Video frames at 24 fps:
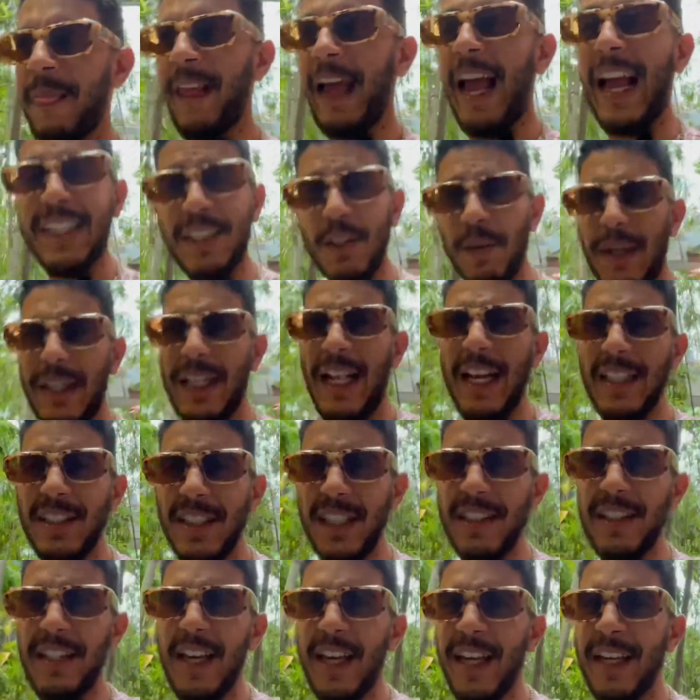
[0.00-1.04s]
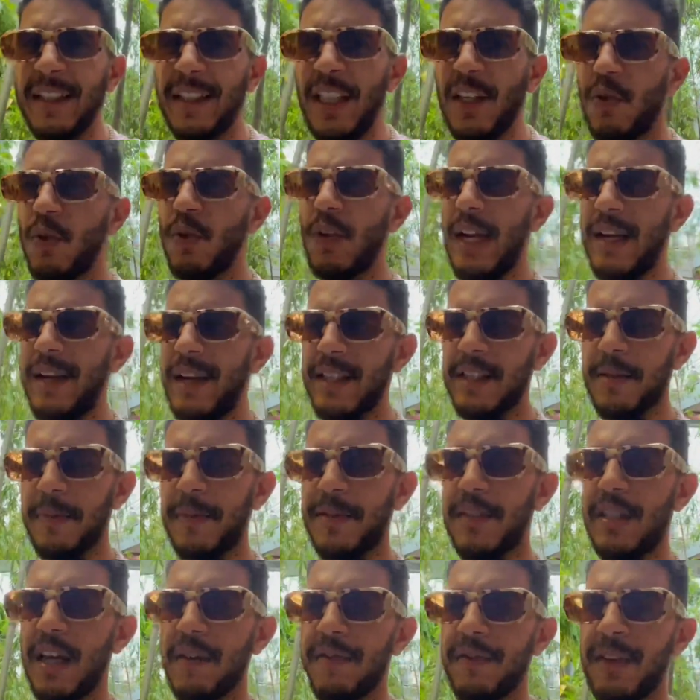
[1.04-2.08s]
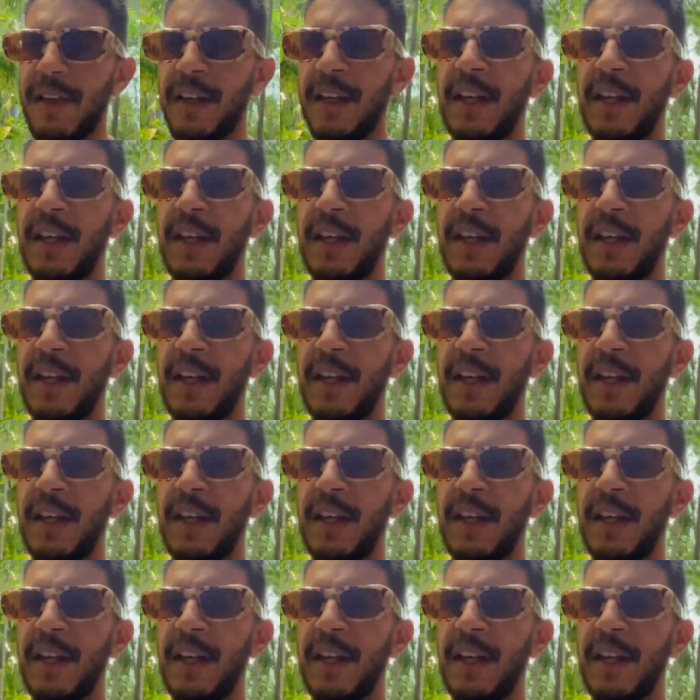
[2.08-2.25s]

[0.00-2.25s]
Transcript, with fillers: عادي واحد الحاجه حتى كنت نقولها للناس بزاف